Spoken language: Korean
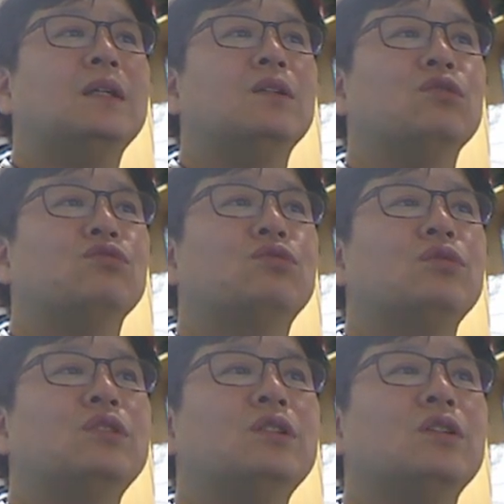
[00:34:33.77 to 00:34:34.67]
그리고
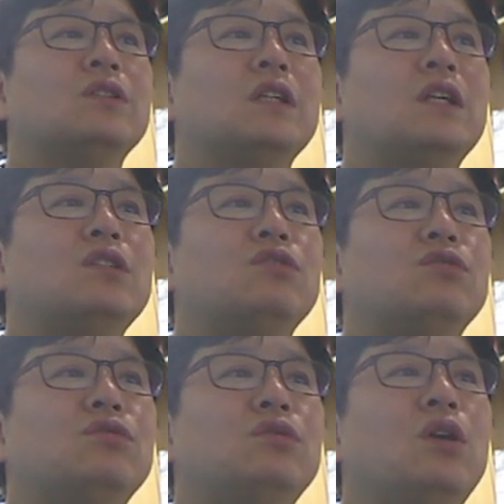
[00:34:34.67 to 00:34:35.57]
국소신경
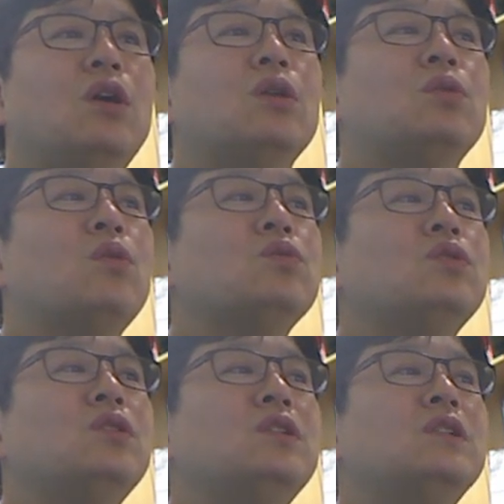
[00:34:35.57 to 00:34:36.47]
차단수로
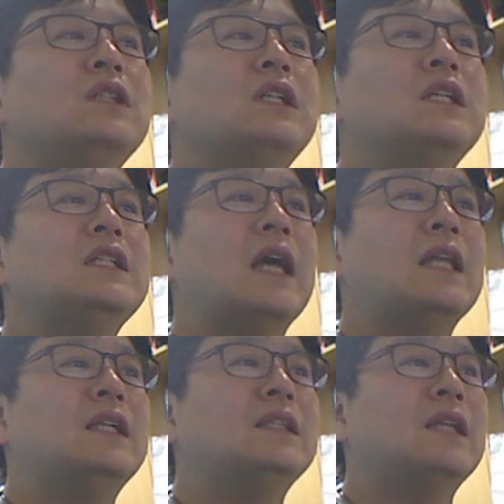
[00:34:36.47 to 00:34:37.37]
통증을 느끼지
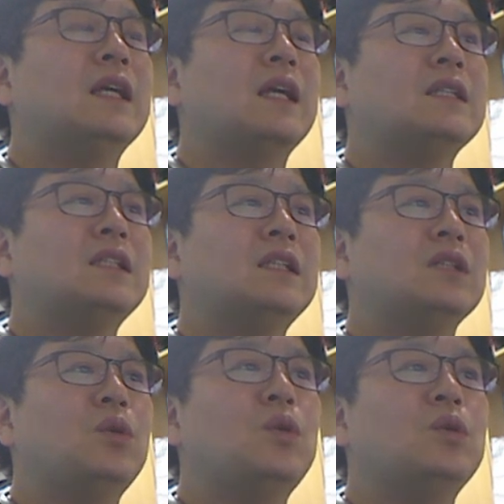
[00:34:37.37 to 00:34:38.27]
않을 때까지
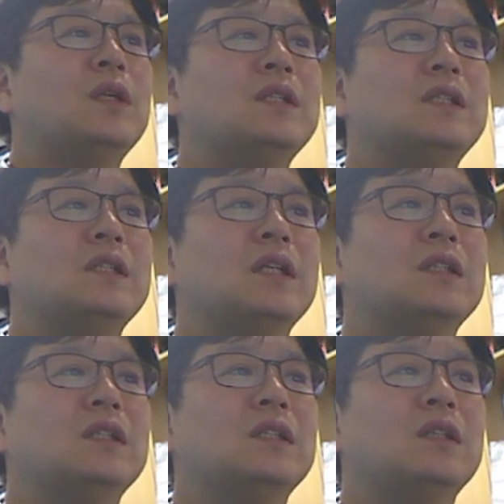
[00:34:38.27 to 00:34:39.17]
소요되는
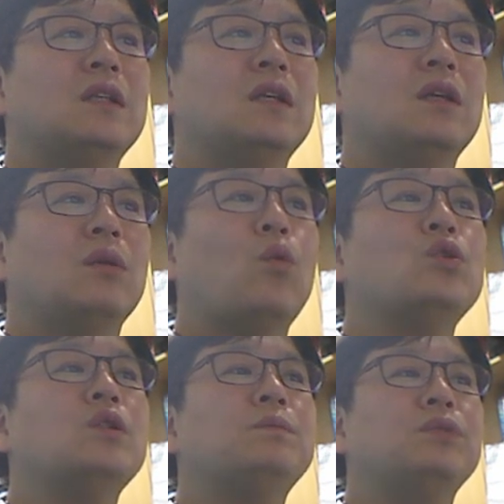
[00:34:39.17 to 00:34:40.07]
시간은
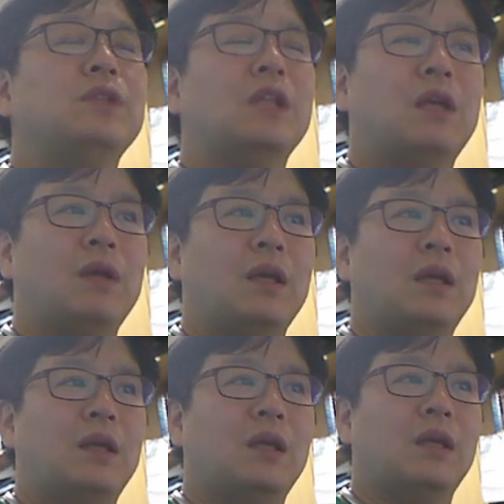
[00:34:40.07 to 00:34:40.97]
50분 내외
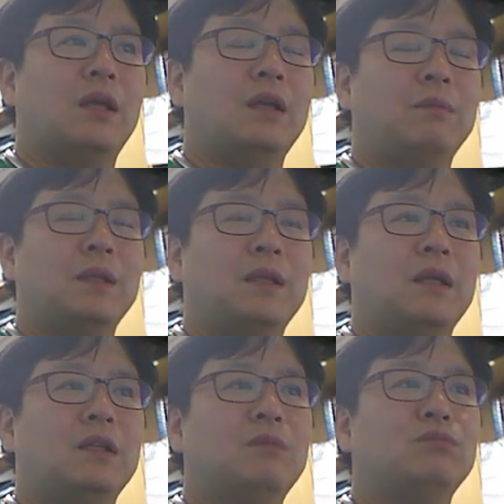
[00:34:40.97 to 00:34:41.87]
입니다.
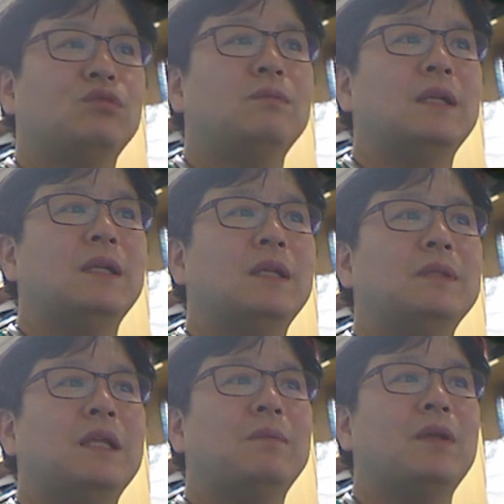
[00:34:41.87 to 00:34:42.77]
이게 무슨
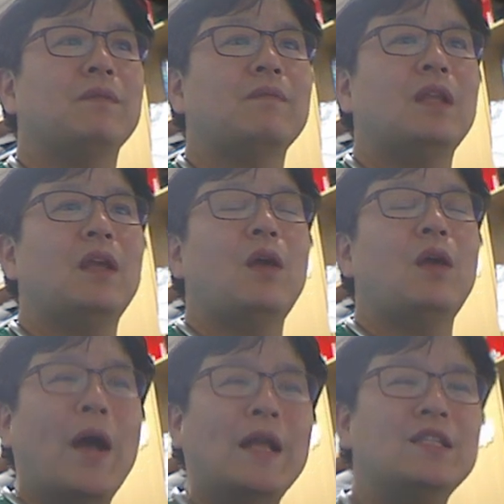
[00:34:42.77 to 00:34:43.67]
말씀이냐면
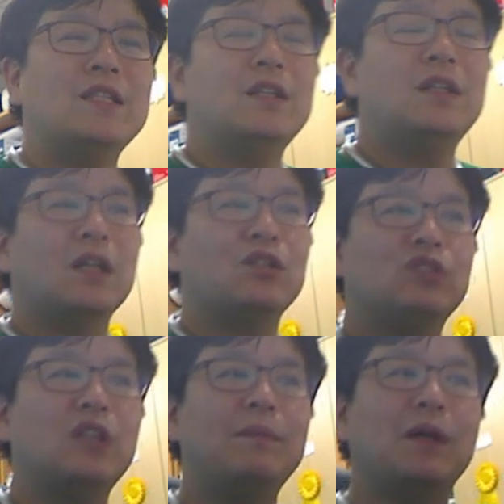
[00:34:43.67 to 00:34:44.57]
완전하게
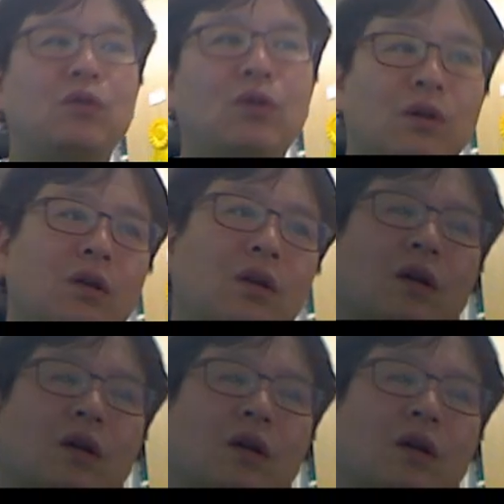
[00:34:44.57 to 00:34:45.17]
주사 맞고